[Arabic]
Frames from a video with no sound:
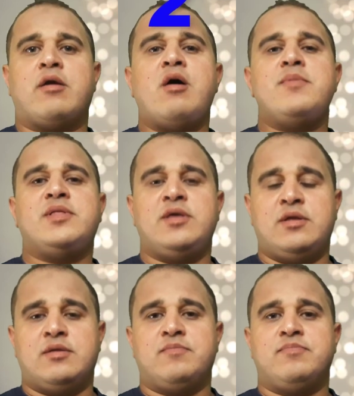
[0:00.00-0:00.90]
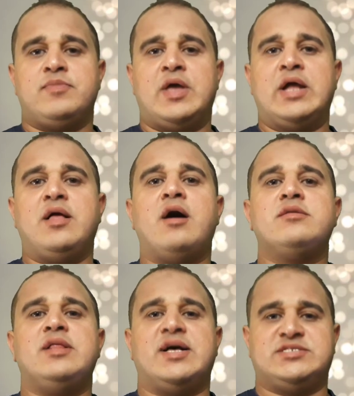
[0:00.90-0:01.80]
رقم 2
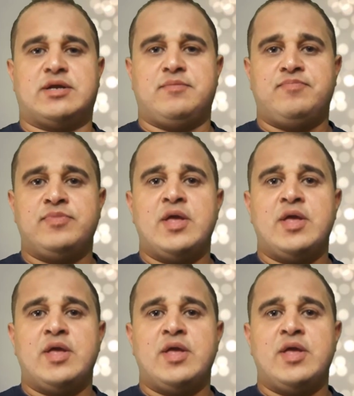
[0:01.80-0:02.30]
الهارد الازرق